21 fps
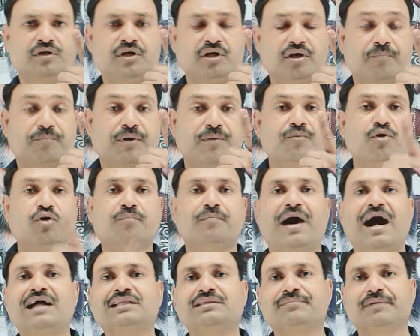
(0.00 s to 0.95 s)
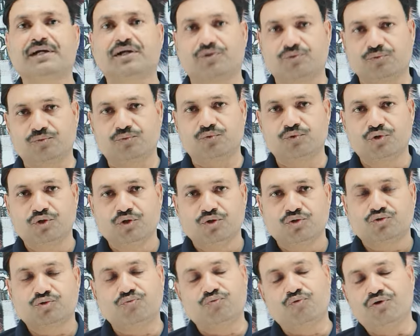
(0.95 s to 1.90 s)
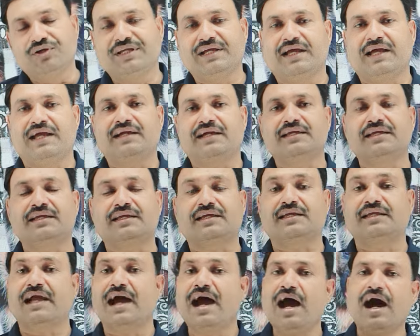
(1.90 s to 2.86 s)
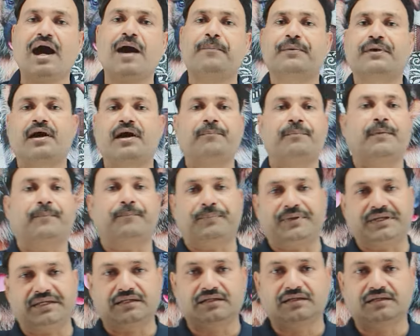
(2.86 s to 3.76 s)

प्रमुख बात मैं करूं तो वो ये है कि क्या आपका पपी